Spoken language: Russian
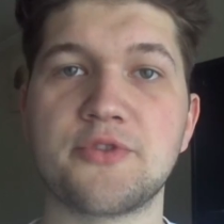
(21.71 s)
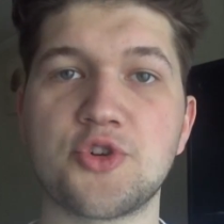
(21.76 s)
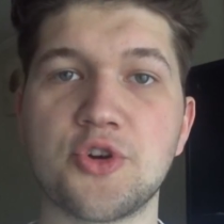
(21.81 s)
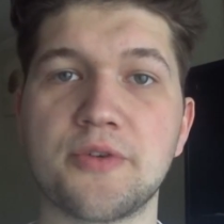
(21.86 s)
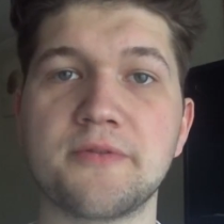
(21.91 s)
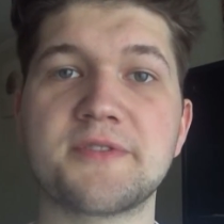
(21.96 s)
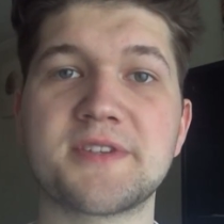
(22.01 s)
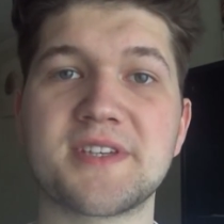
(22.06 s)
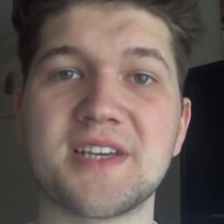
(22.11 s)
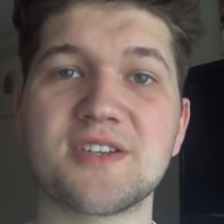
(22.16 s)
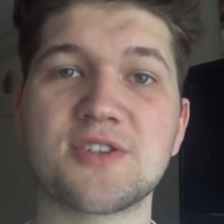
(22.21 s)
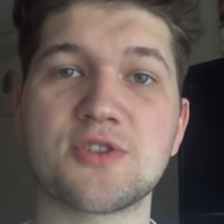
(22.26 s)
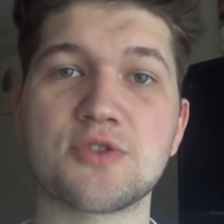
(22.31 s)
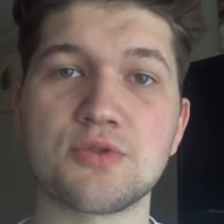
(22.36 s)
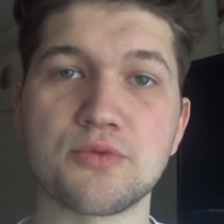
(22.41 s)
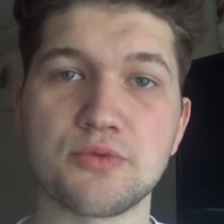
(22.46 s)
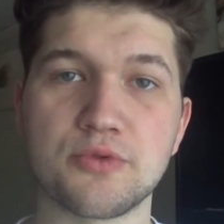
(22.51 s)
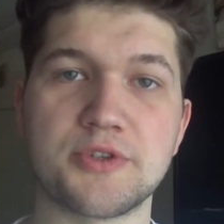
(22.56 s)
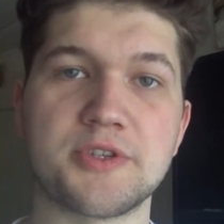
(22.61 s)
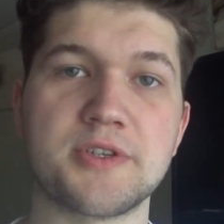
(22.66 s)
В чем вся
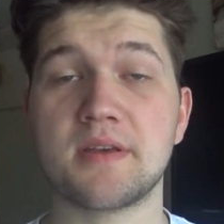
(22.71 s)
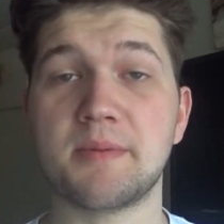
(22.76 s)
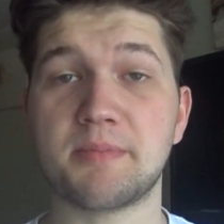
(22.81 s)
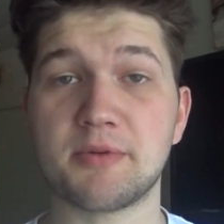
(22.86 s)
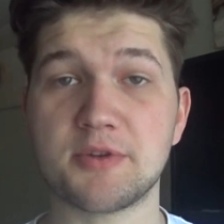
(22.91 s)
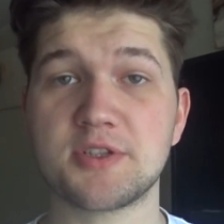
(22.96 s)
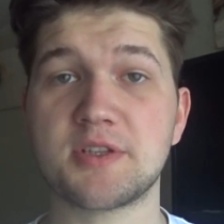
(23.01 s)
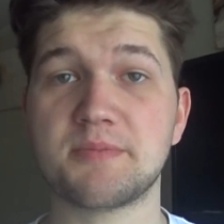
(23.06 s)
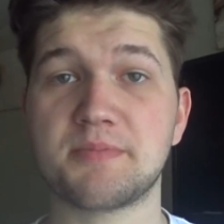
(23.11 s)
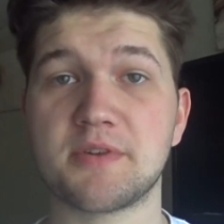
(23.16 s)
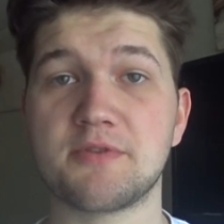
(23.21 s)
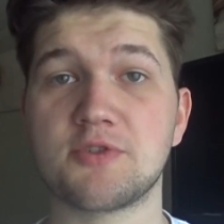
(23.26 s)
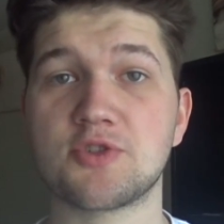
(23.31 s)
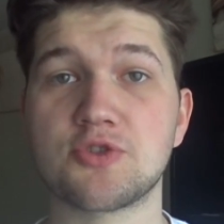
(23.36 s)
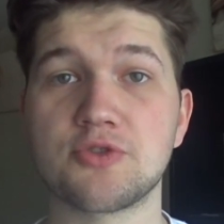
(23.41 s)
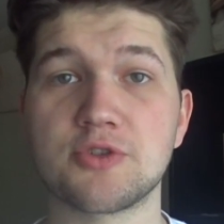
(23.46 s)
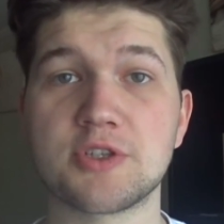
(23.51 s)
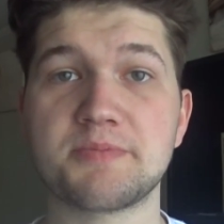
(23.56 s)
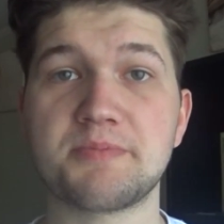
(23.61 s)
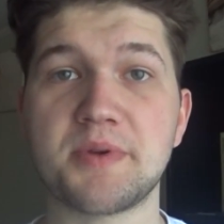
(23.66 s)
суть? Я просто
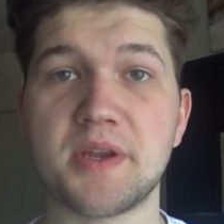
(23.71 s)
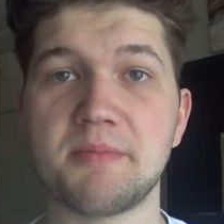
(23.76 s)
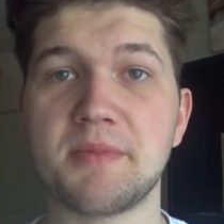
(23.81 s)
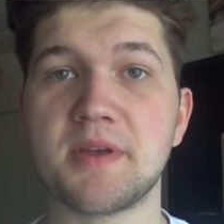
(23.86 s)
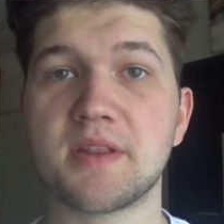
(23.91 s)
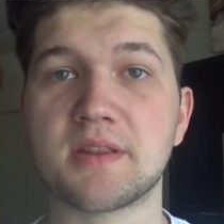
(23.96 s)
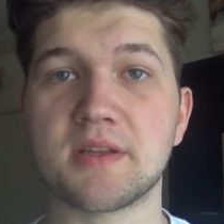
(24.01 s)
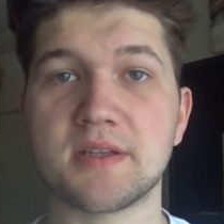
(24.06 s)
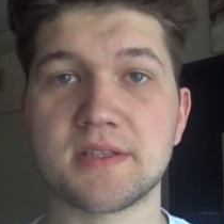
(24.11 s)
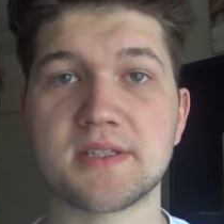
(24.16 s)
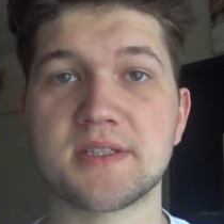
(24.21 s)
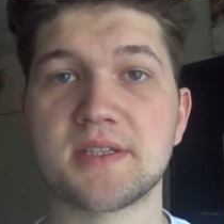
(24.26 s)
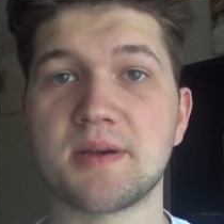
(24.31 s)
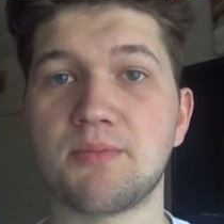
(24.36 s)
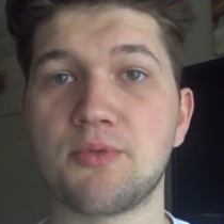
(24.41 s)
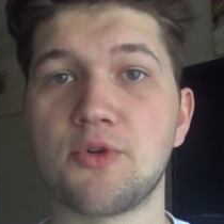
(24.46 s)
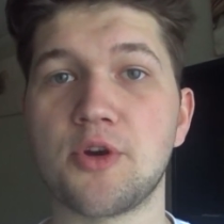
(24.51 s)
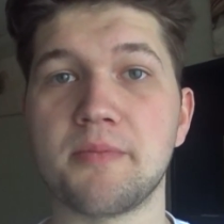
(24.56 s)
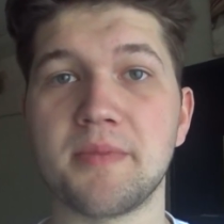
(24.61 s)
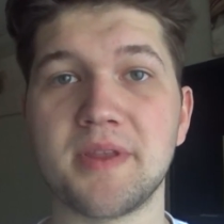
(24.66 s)
провожу эксперимент над
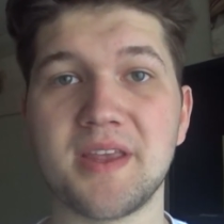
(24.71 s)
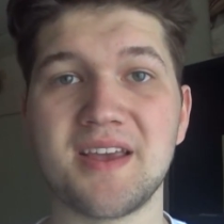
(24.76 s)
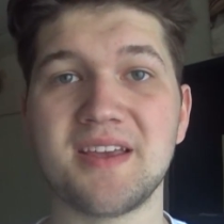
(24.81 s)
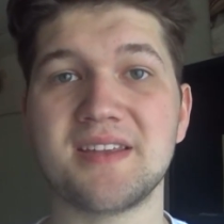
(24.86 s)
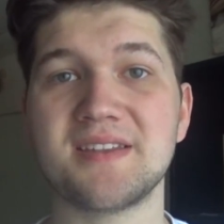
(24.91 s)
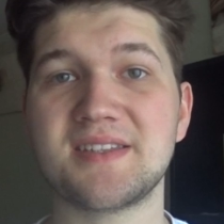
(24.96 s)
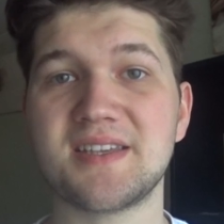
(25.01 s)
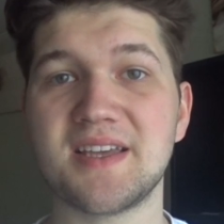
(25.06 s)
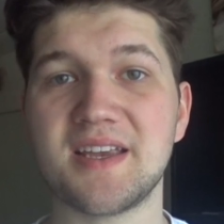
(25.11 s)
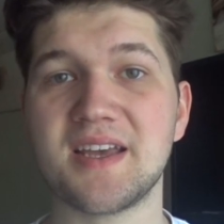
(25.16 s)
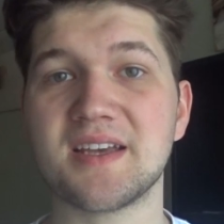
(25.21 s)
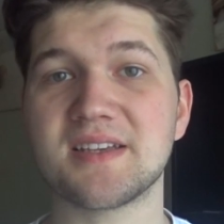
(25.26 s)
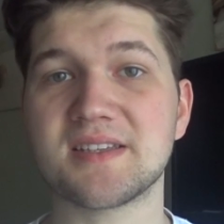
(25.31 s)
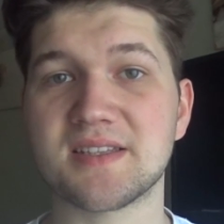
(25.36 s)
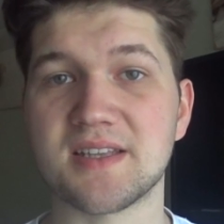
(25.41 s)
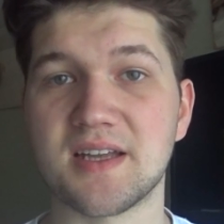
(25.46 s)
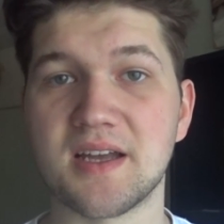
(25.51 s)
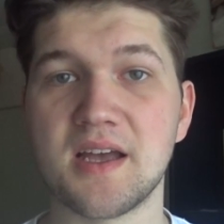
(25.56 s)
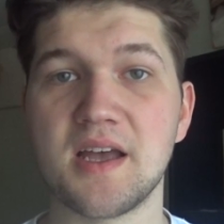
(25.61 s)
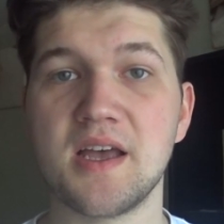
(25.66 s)
собой, мне
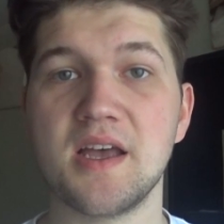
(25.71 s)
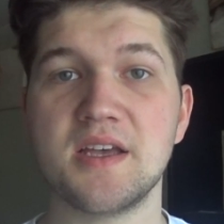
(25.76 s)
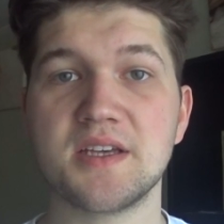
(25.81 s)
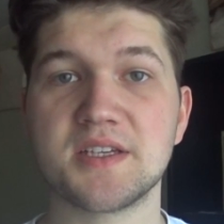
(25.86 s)
интересно,